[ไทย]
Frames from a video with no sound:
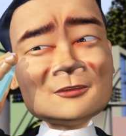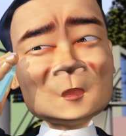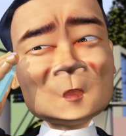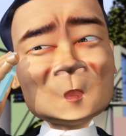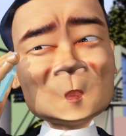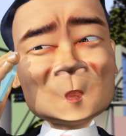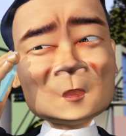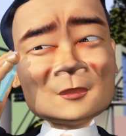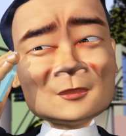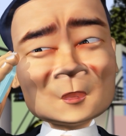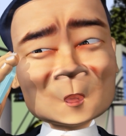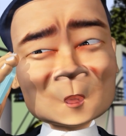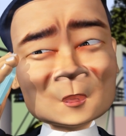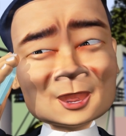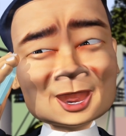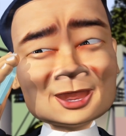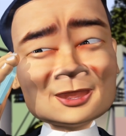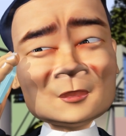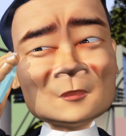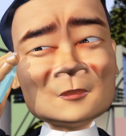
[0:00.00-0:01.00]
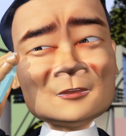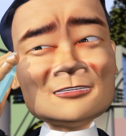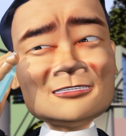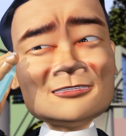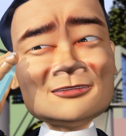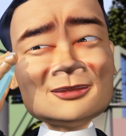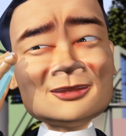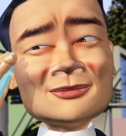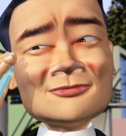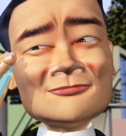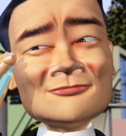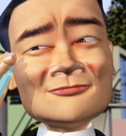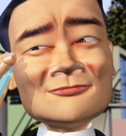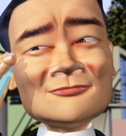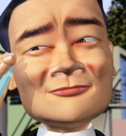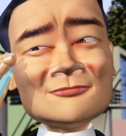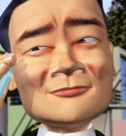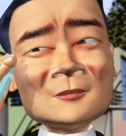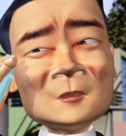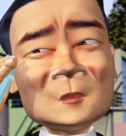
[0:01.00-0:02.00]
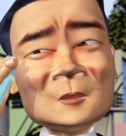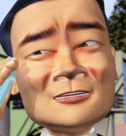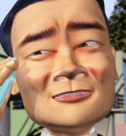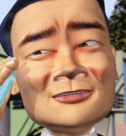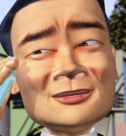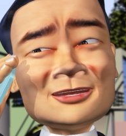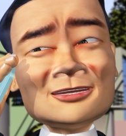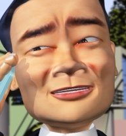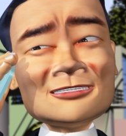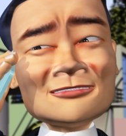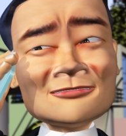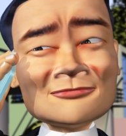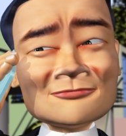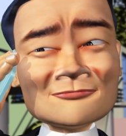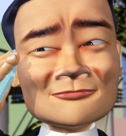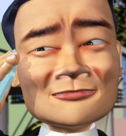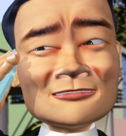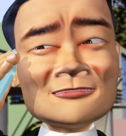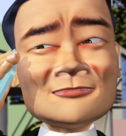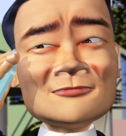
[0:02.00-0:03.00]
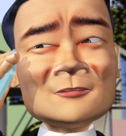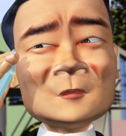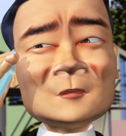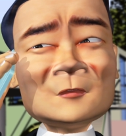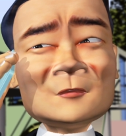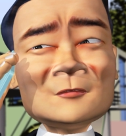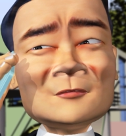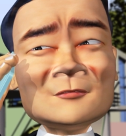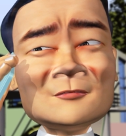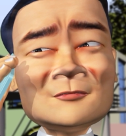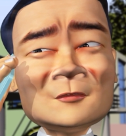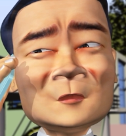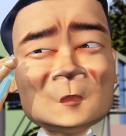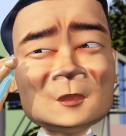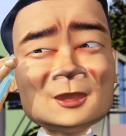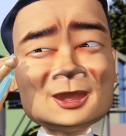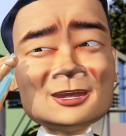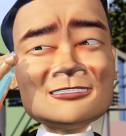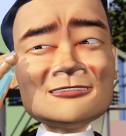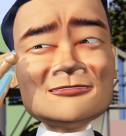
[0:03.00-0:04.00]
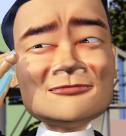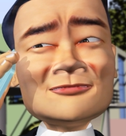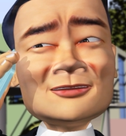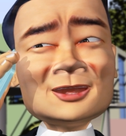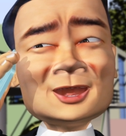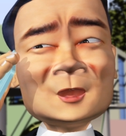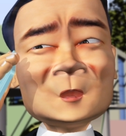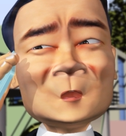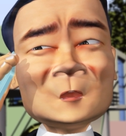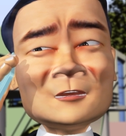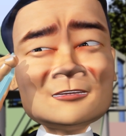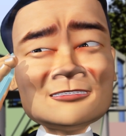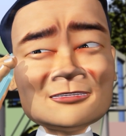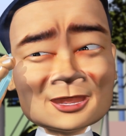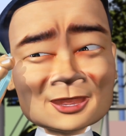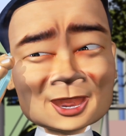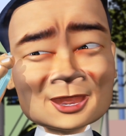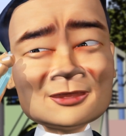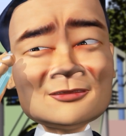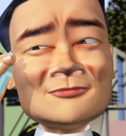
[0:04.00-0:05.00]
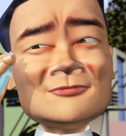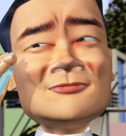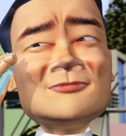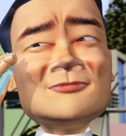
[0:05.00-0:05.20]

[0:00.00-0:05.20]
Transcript: ขอโทษด้วยนะครับคุณยิ่งเลิฟพอดีเมื่อกี้มีพวกโทรมาตื้อให้กู้เงินนะครับ